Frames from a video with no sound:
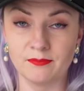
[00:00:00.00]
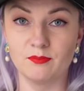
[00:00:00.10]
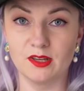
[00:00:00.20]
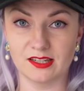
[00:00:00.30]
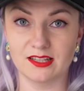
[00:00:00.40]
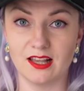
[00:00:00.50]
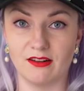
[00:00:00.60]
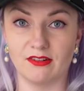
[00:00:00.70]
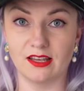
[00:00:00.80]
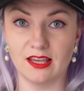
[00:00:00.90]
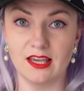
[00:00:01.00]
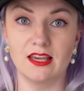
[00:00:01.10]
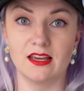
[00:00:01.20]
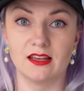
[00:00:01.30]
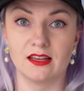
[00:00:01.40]
Мирослава
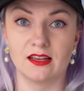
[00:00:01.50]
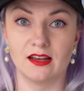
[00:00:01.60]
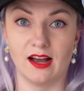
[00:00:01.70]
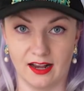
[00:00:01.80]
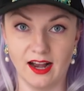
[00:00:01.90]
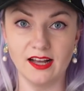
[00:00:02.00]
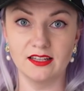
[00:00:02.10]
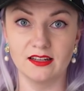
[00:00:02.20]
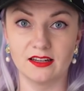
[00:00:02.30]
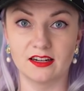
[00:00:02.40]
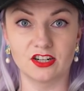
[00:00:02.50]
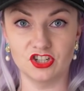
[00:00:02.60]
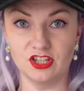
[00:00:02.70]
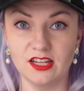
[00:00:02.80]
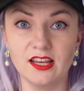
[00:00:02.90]
и Агата
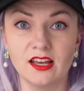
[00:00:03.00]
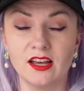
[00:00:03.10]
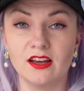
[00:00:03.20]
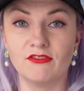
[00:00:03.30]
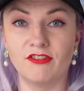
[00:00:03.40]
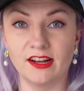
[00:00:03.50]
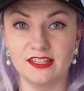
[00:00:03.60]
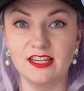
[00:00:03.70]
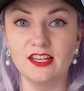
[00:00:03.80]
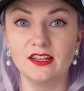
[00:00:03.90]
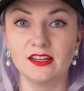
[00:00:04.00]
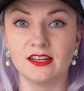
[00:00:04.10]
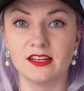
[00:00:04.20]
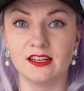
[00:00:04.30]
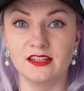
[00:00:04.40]
рождены в один
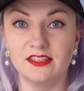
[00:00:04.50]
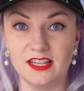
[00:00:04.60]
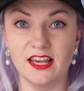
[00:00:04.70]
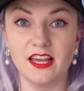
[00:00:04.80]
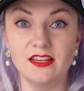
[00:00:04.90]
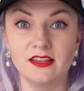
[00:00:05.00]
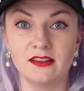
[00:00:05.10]
день,